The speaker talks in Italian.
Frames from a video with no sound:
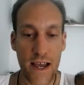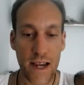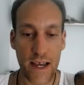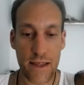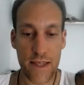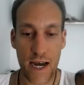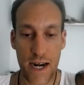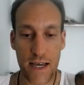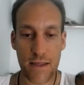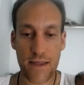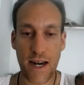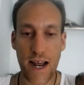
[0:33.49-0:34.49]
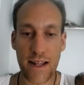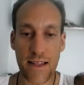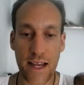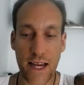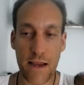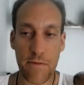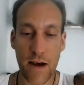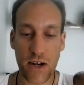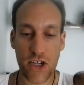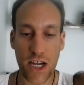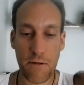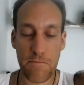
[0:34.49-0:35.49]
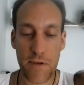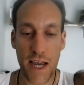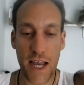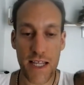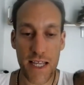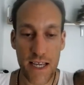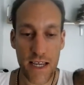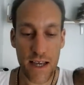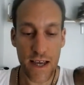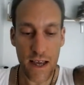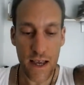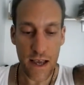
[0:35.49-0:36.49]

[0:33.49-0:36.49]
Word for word: che sia le strade che i marciapiedi,